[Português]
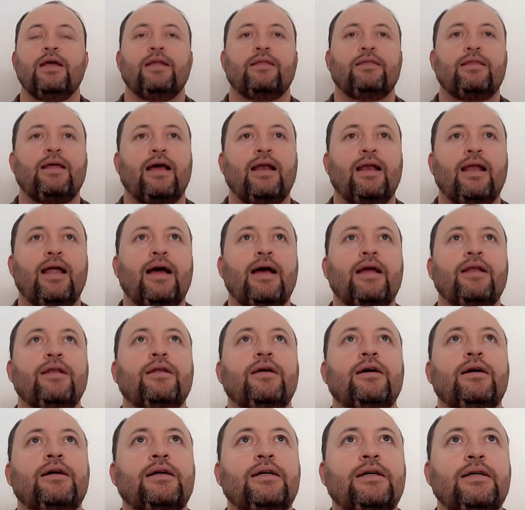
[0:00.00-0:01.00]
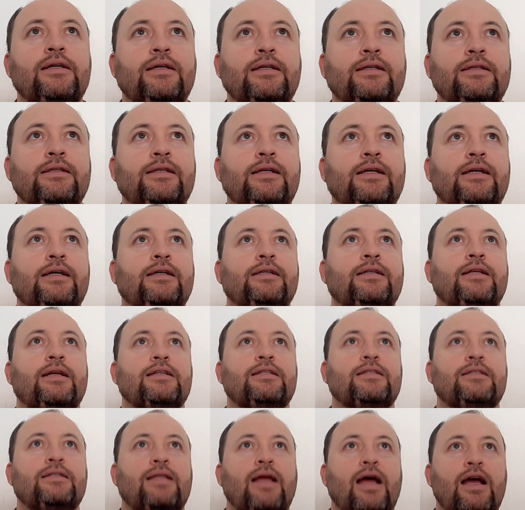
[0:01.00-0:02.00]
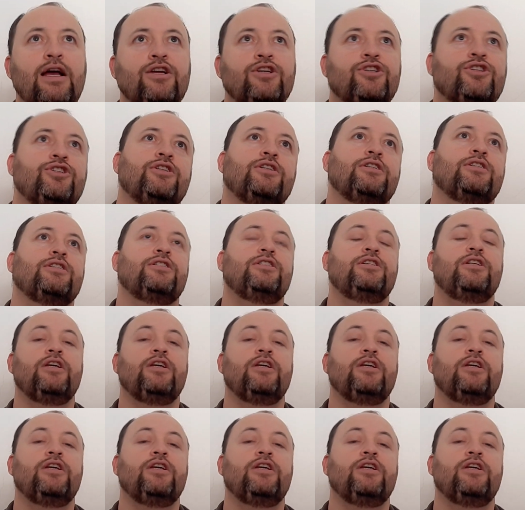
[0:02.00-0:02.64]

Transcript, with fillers: Tá lá na, na, nas taxas